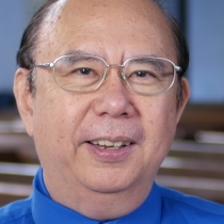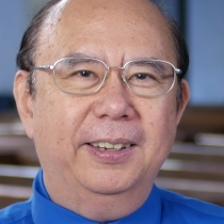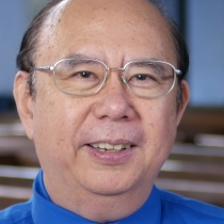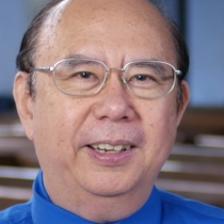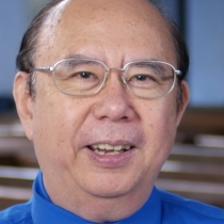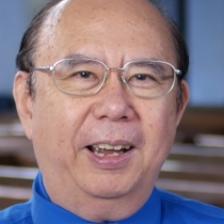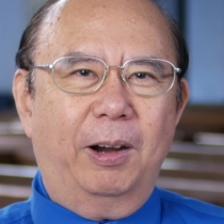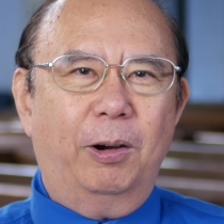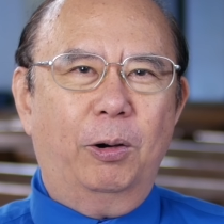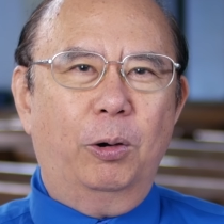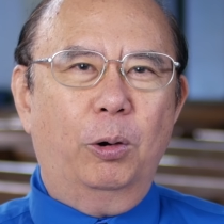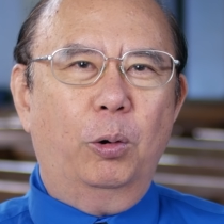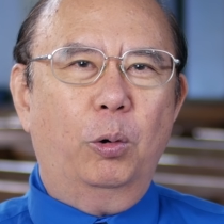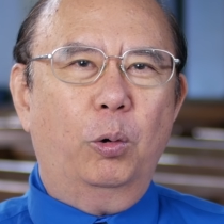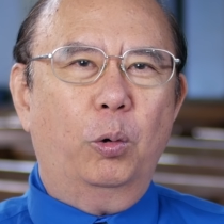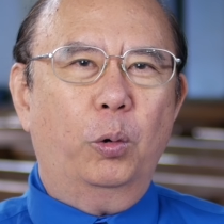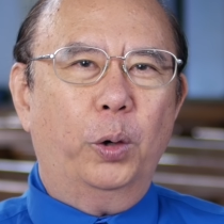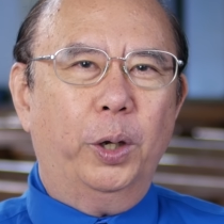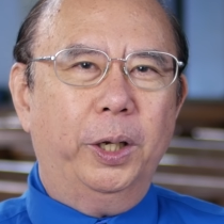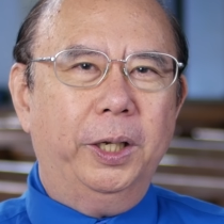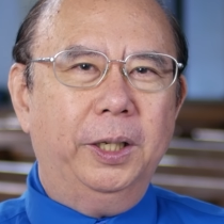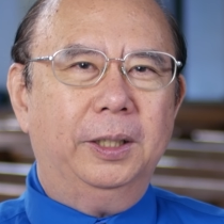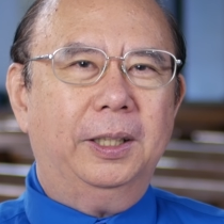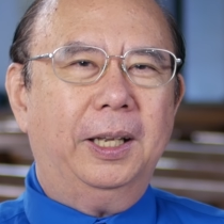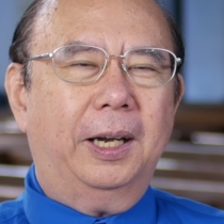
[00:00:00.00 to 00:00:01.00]
要
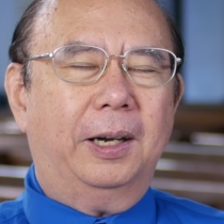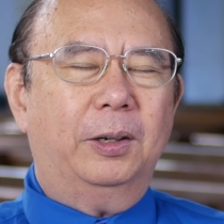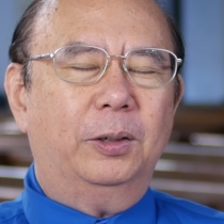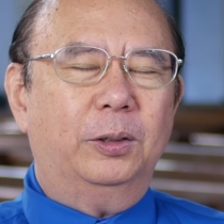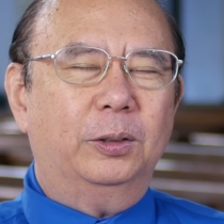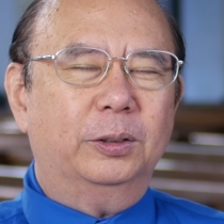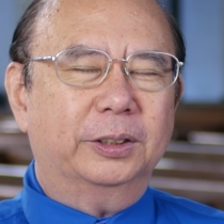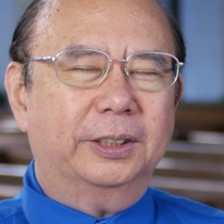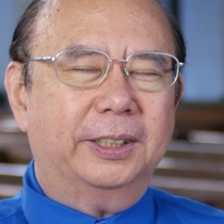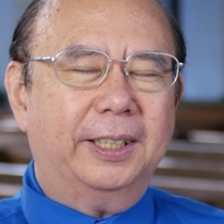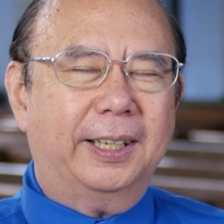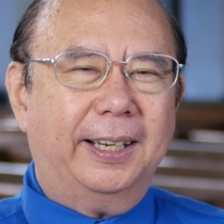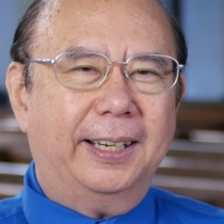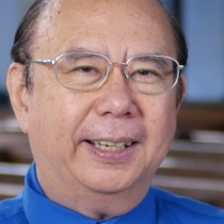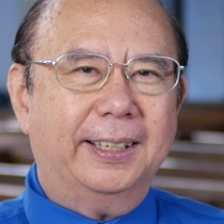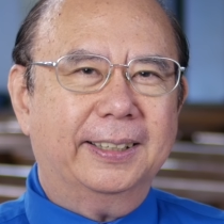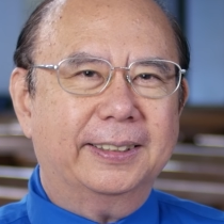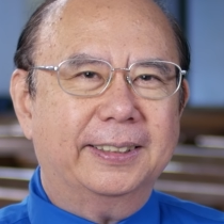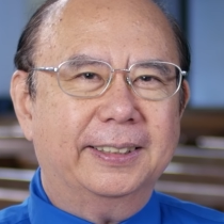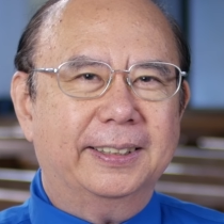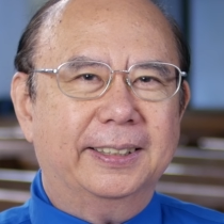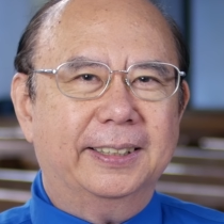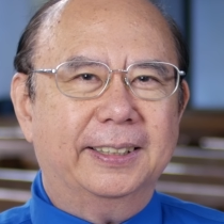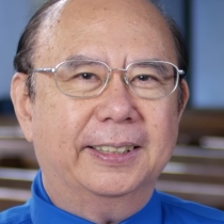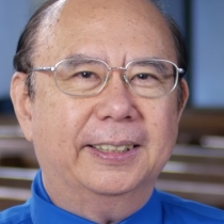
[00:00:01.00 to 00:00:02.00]
回到他
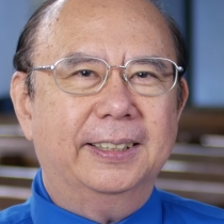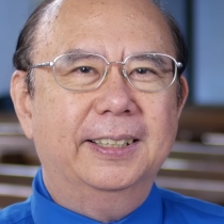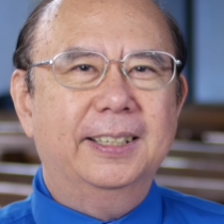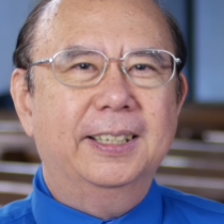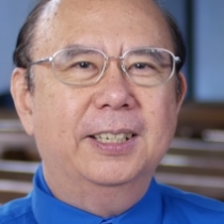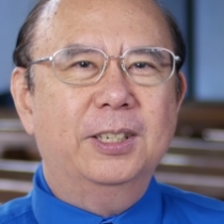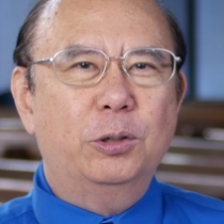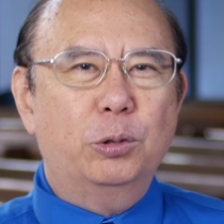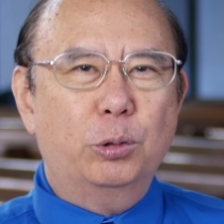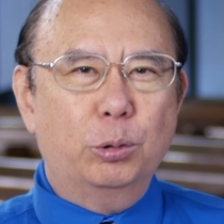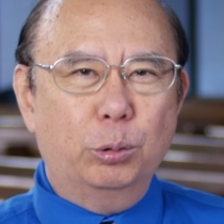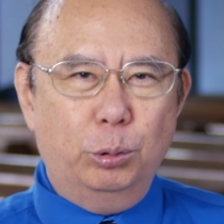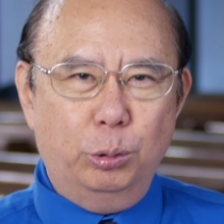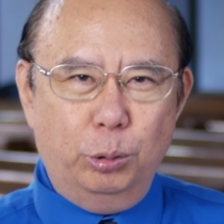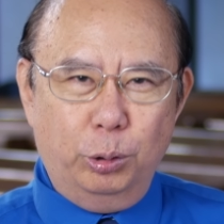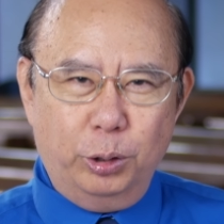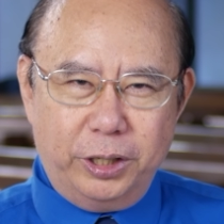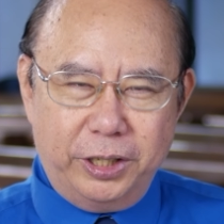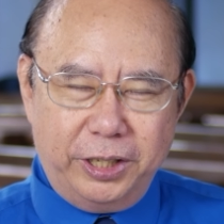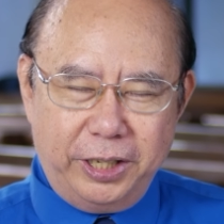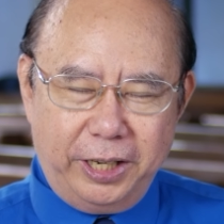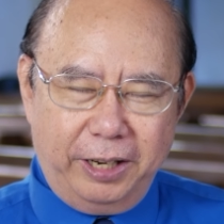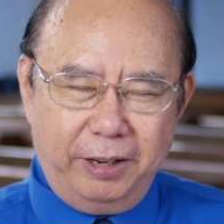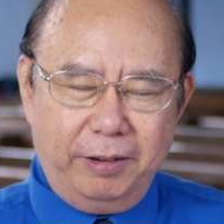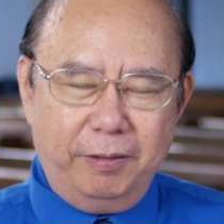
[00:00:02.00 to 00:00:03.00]
的祖
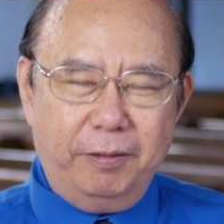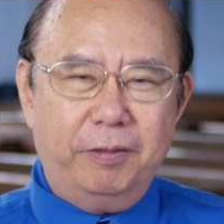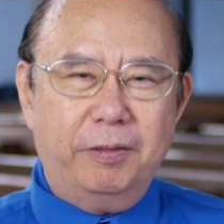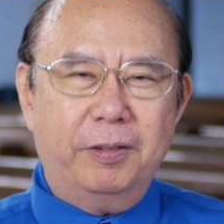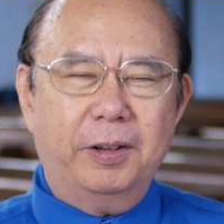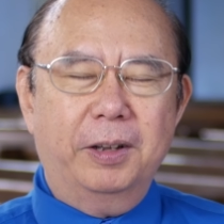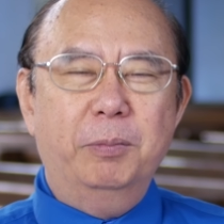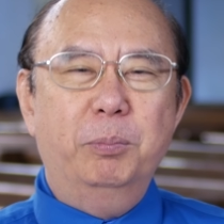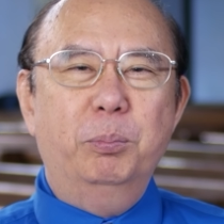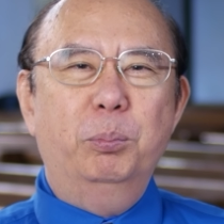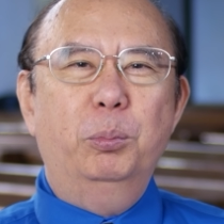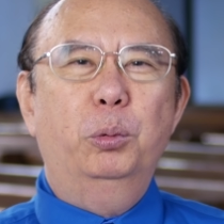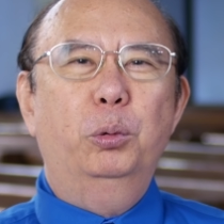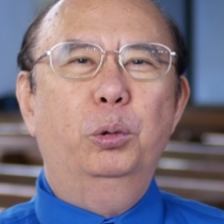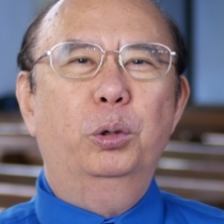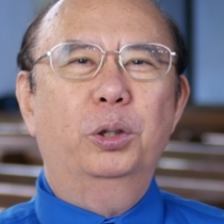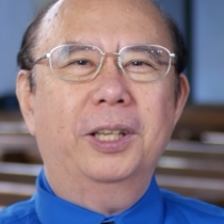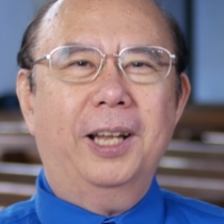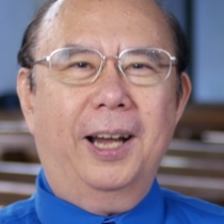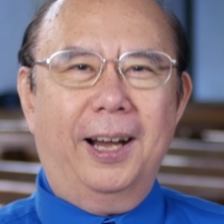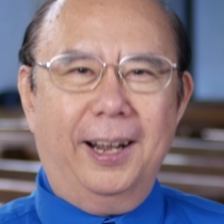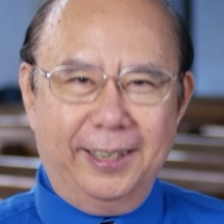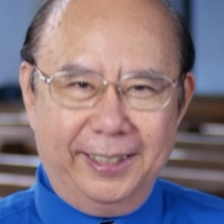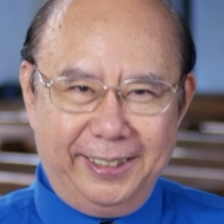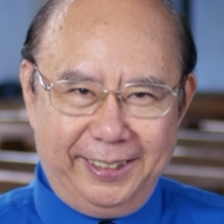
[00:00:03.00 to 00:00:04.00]
先坟墓
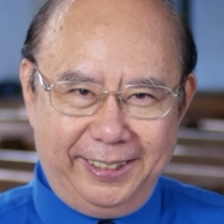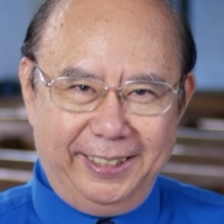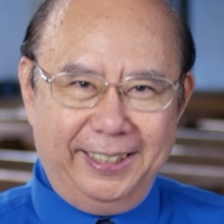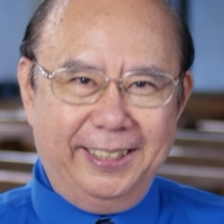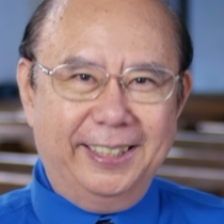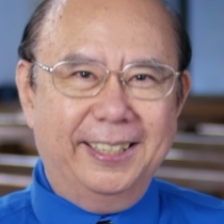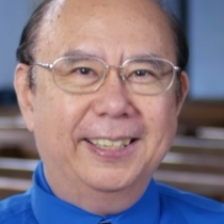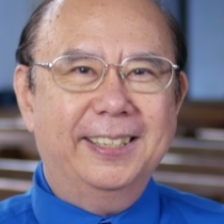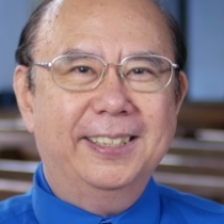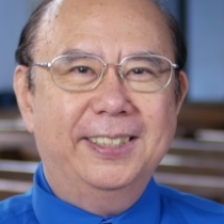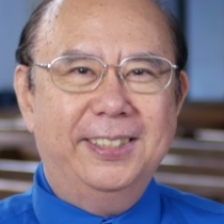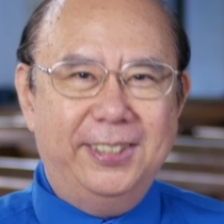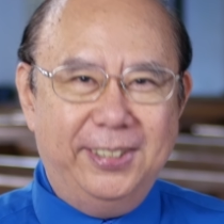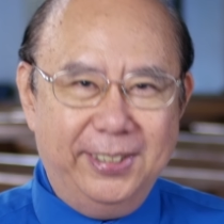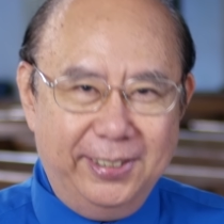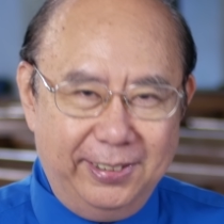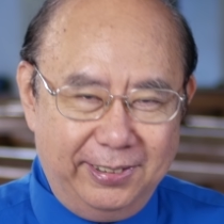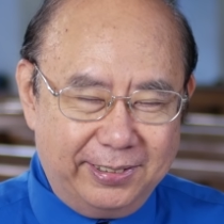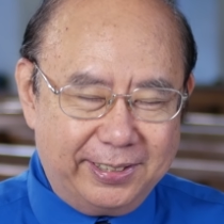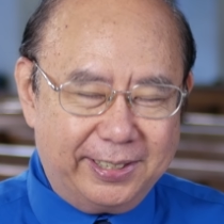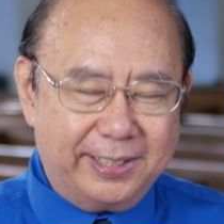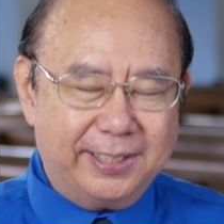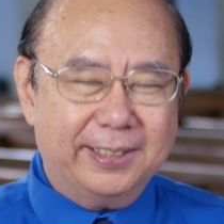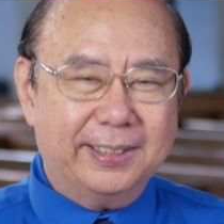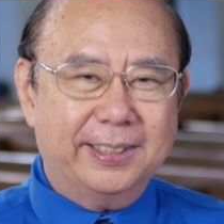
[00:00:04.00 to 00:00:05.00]
那里，
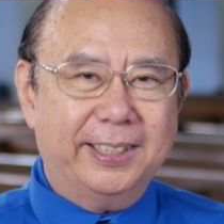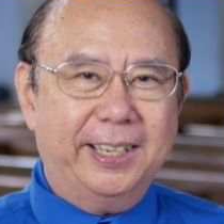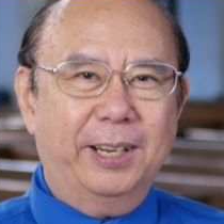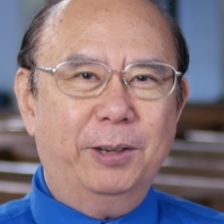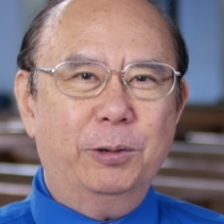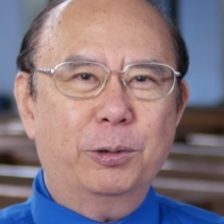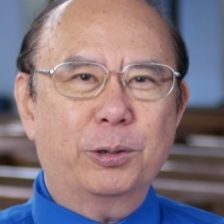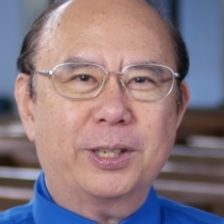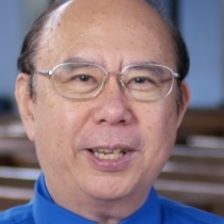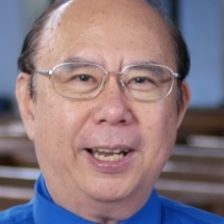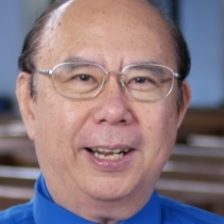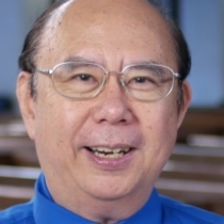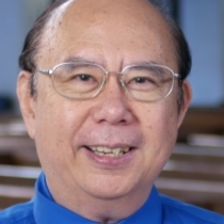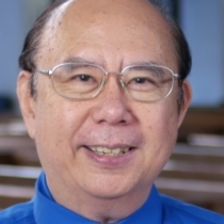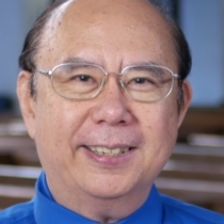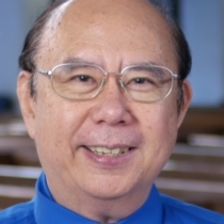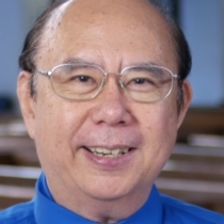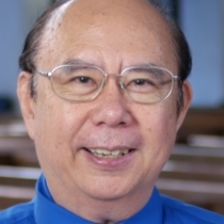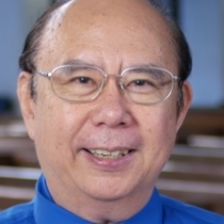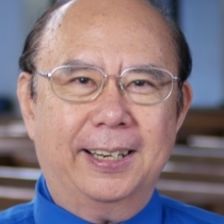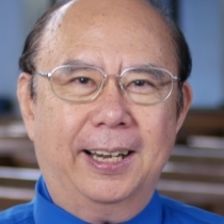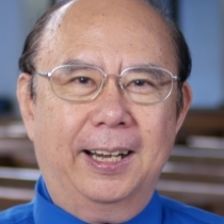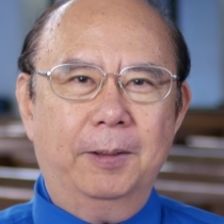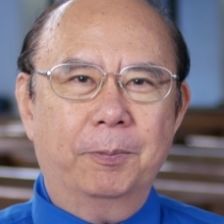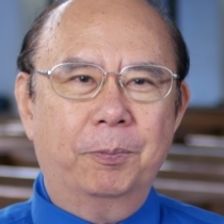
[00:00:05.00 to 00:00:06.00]
就是耶路撒冷
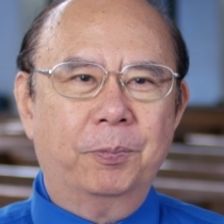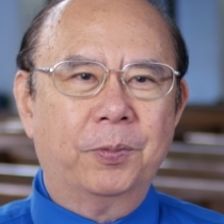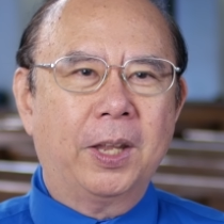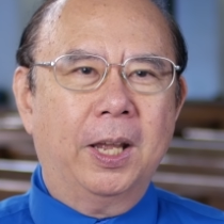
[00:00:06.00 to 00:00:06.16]
城了。